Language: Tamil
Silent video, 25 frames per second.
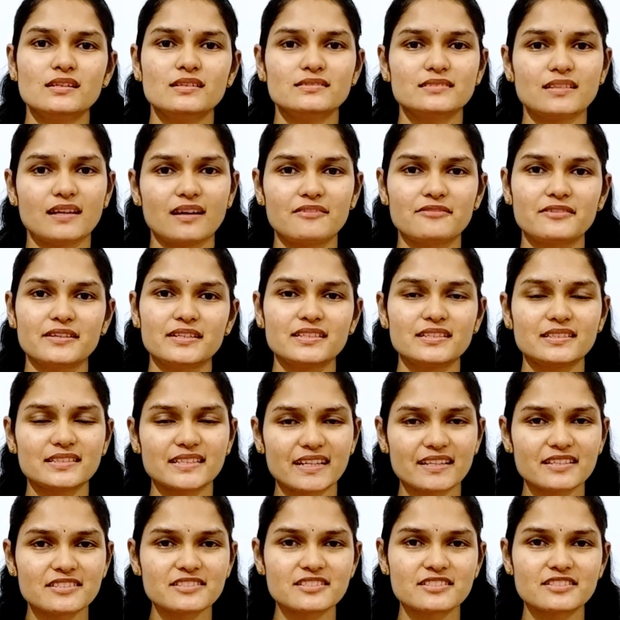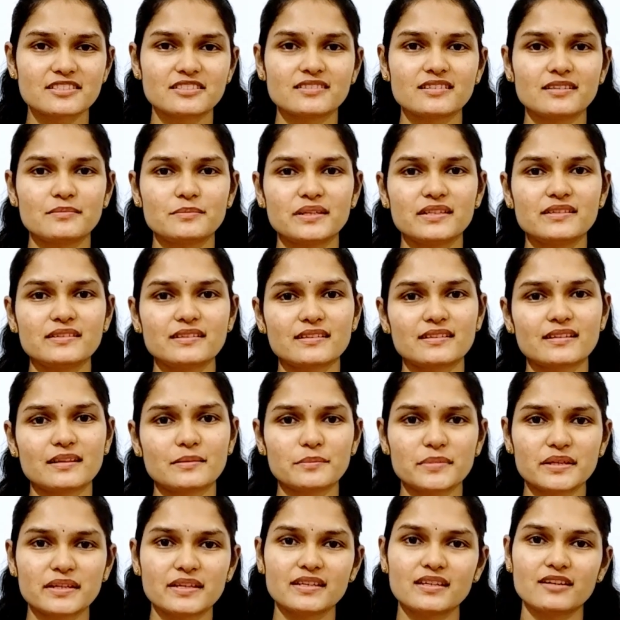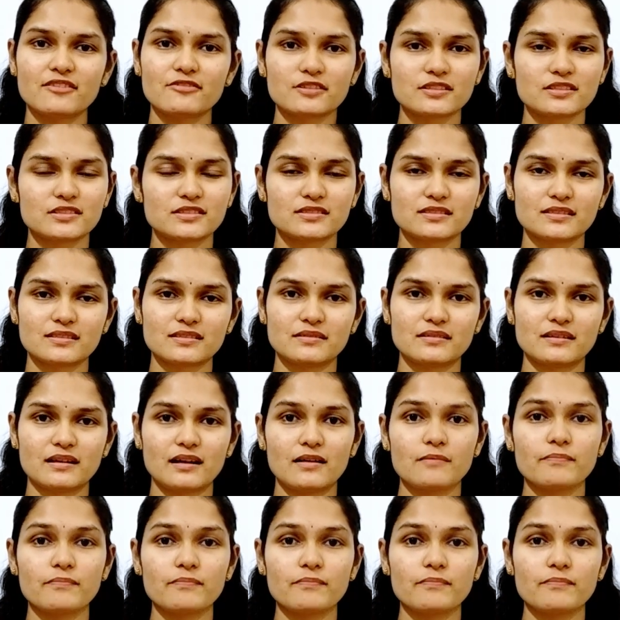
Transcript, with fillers: தான் வயிறு நிறைஞ்சிருச்சு அப்படின்ற நம்பிக்கையே அவங்களுக்கு நான்